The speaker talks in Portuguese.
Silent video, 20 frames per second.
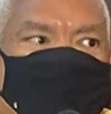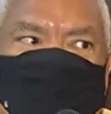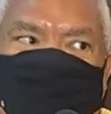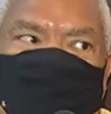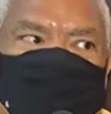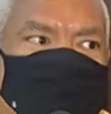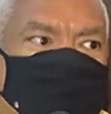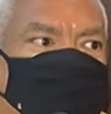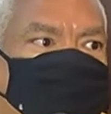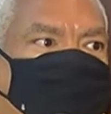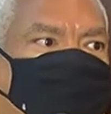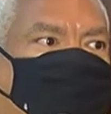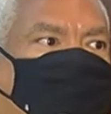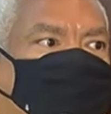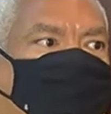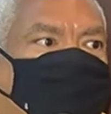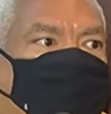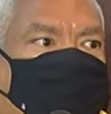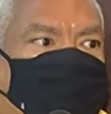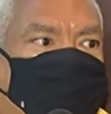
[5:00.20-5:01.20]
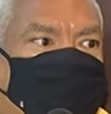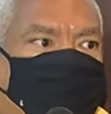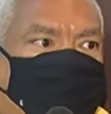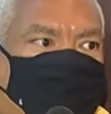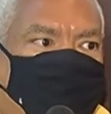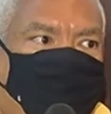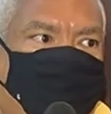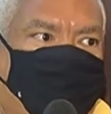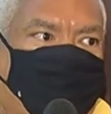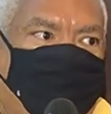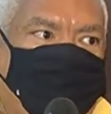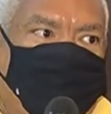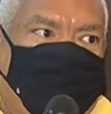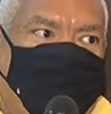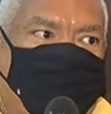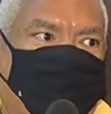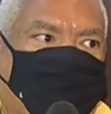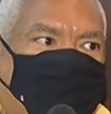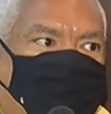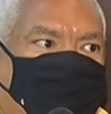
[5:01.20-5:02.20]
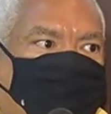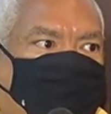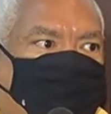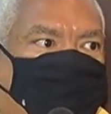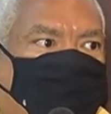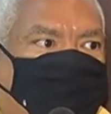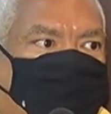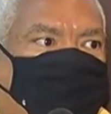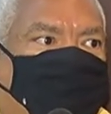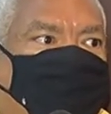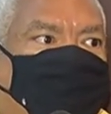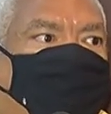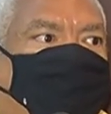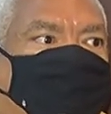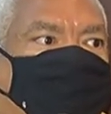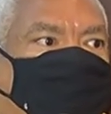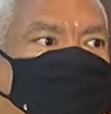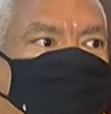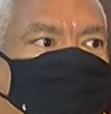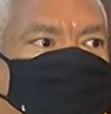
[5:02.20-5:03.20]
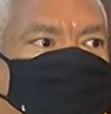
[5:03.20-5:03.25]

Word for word: nenhuma sequela. Graças a Deus estou bem